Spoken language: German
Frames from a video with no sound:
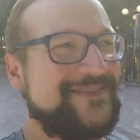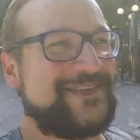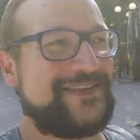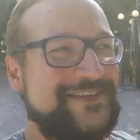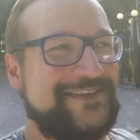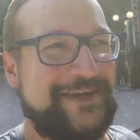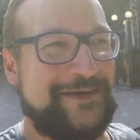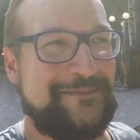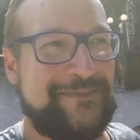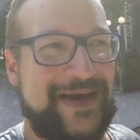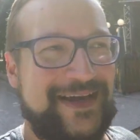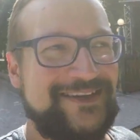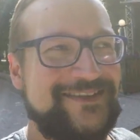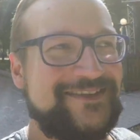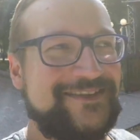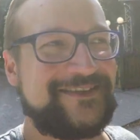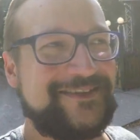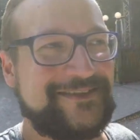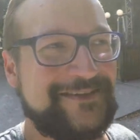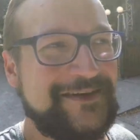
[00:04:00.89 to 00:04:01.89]
Was ich am
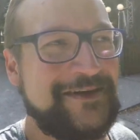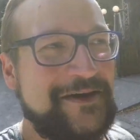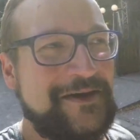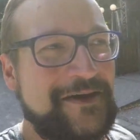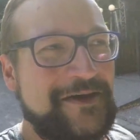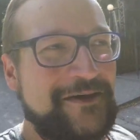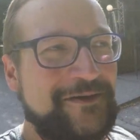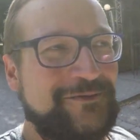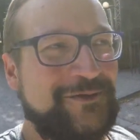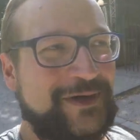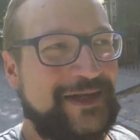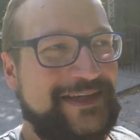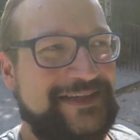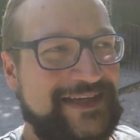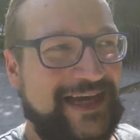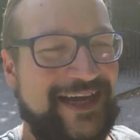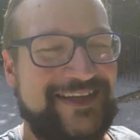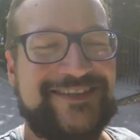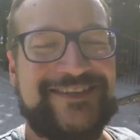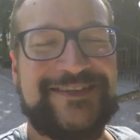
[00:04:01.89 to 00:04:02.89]
meisten
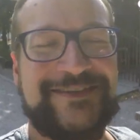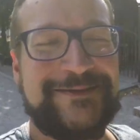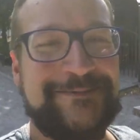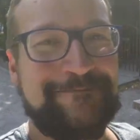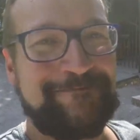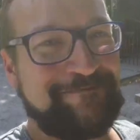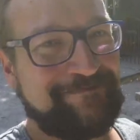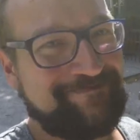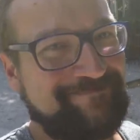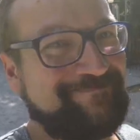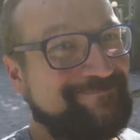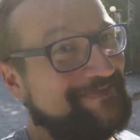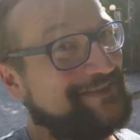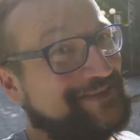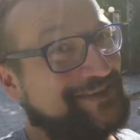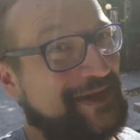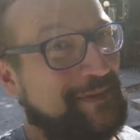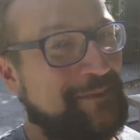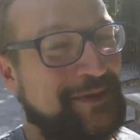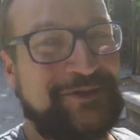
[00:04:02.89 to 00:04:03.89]
wirklich hasse,
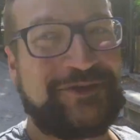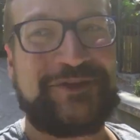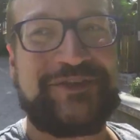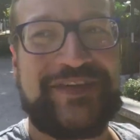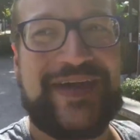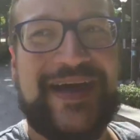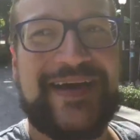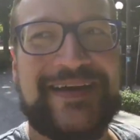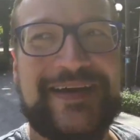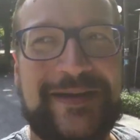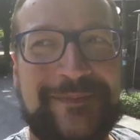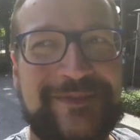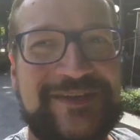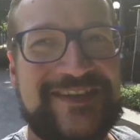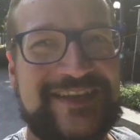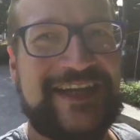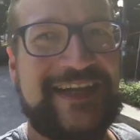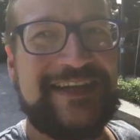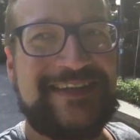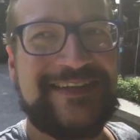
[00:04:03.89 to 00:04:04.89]
kann man so sagen, am
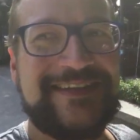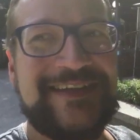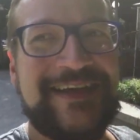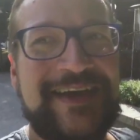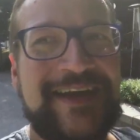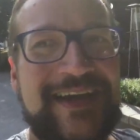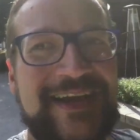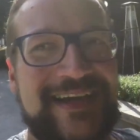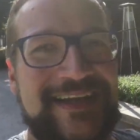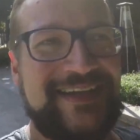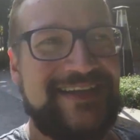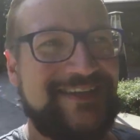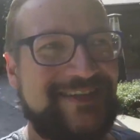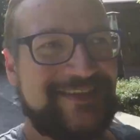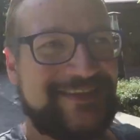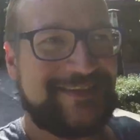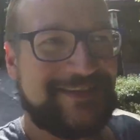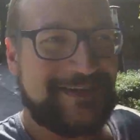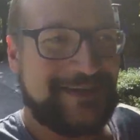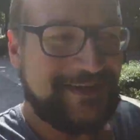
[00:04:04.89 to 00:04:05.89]
Zelten,
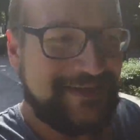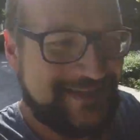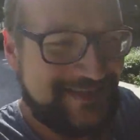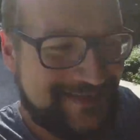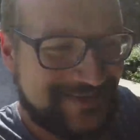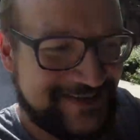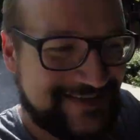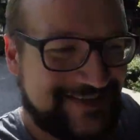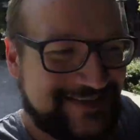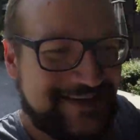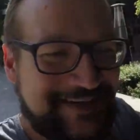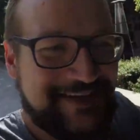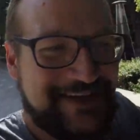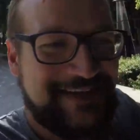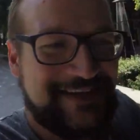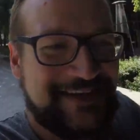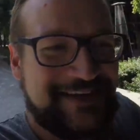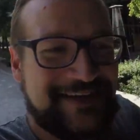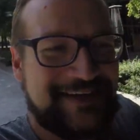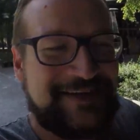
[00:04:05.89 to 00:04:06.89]
ist dieses
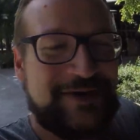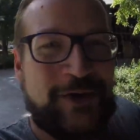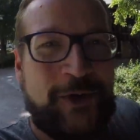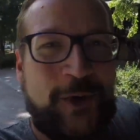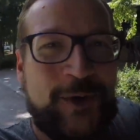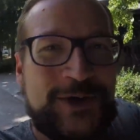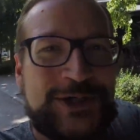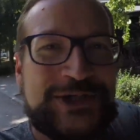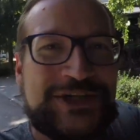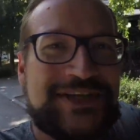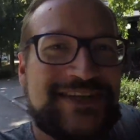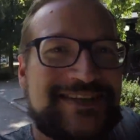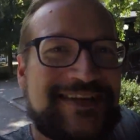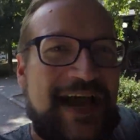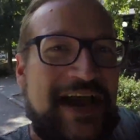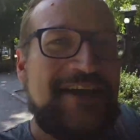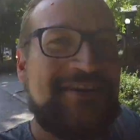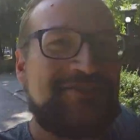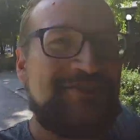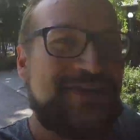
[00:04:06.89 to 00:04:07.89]
Geräusch des
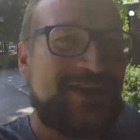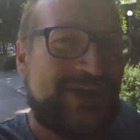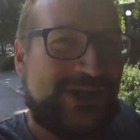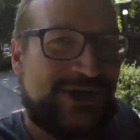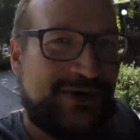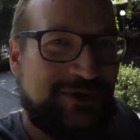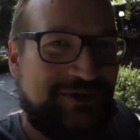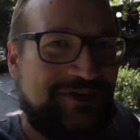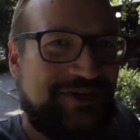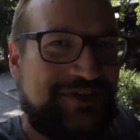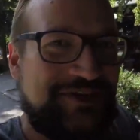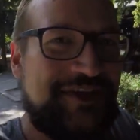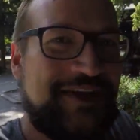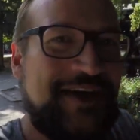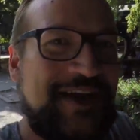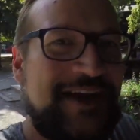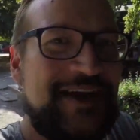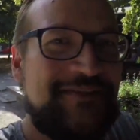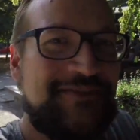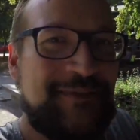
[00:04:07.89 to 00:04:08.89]
Reißverschlusses
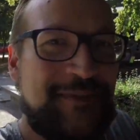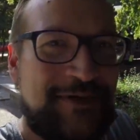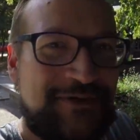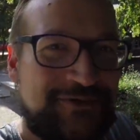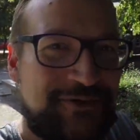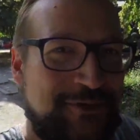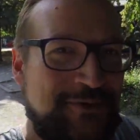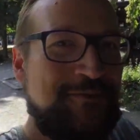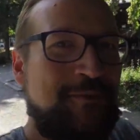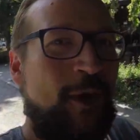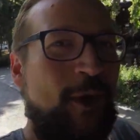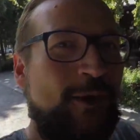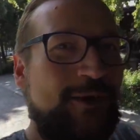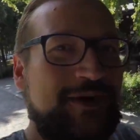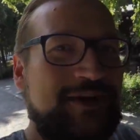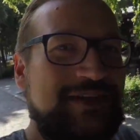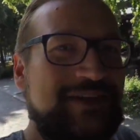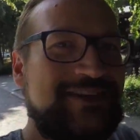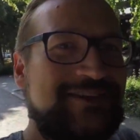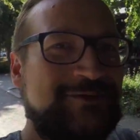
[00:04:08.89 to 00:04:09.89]
wenn man früh
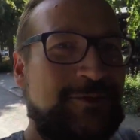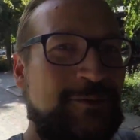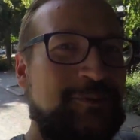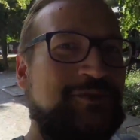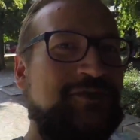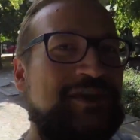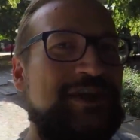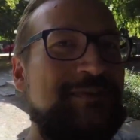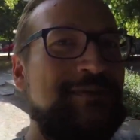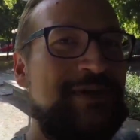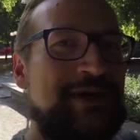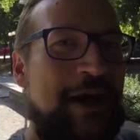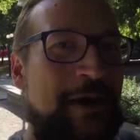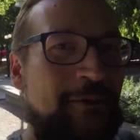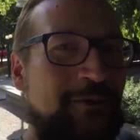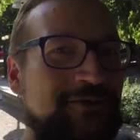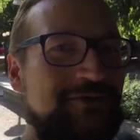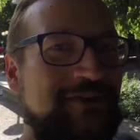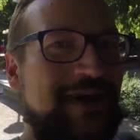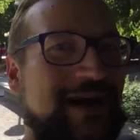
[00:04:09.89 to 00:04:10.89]
morgens um sieben
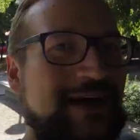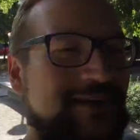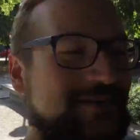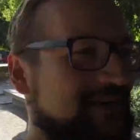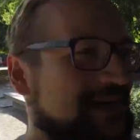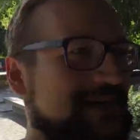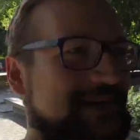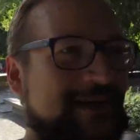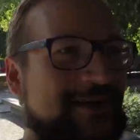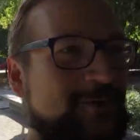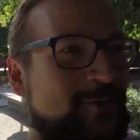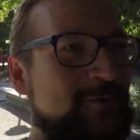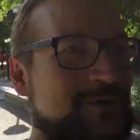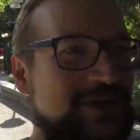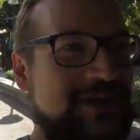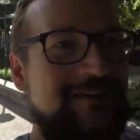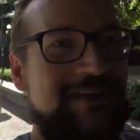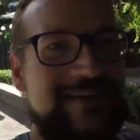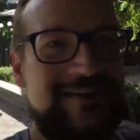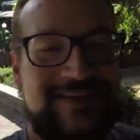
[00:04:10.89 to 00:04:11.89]
aufwacht, weil da
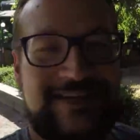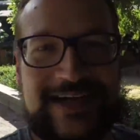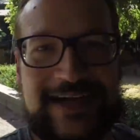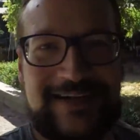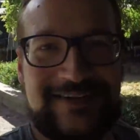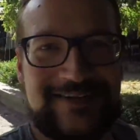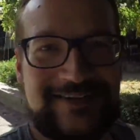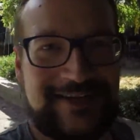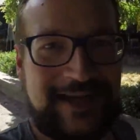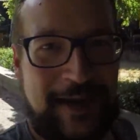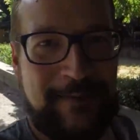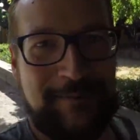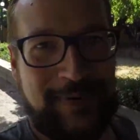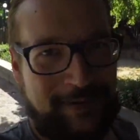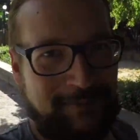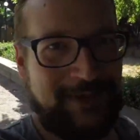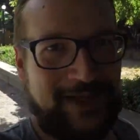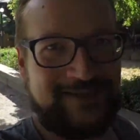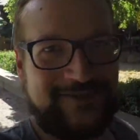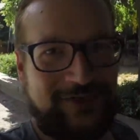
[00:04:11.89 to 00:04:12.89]
komischerweise der ganze
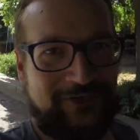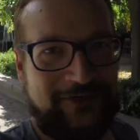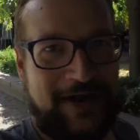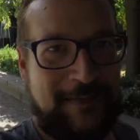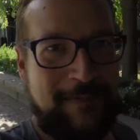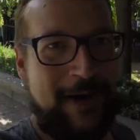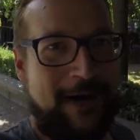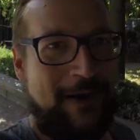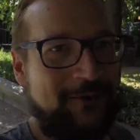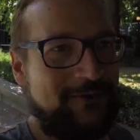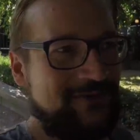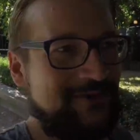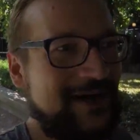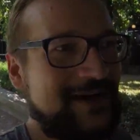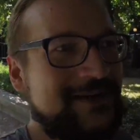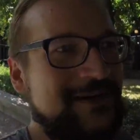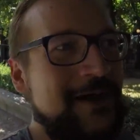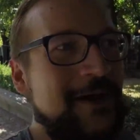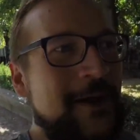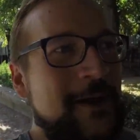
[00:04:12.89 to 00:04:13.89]
Campingplatz auf einmal
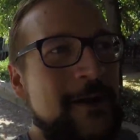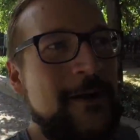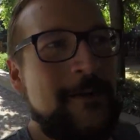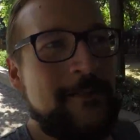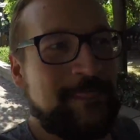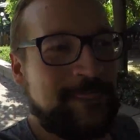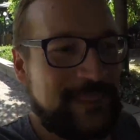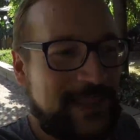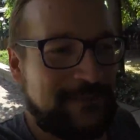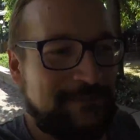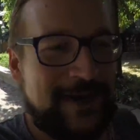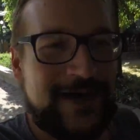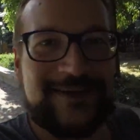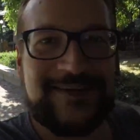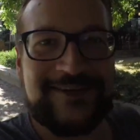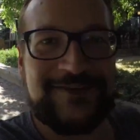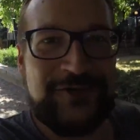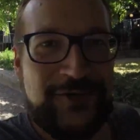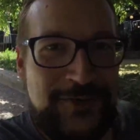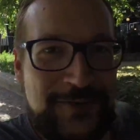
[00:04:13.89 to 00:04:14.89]
aufwacht, und dann macht
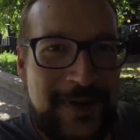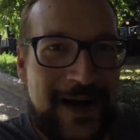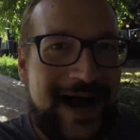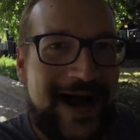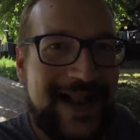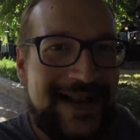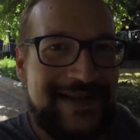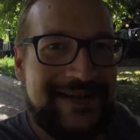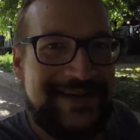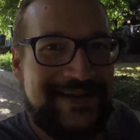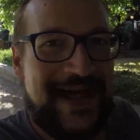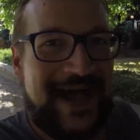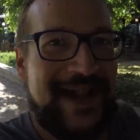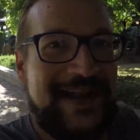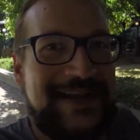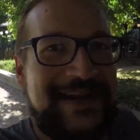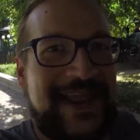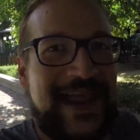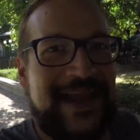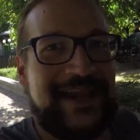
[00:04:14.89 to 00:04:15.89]
das überall in
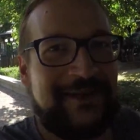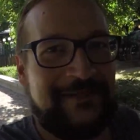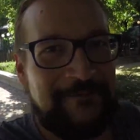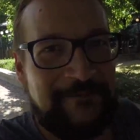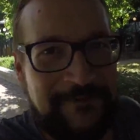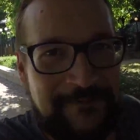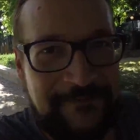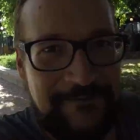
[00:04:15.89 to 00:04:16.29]
allen Ecken.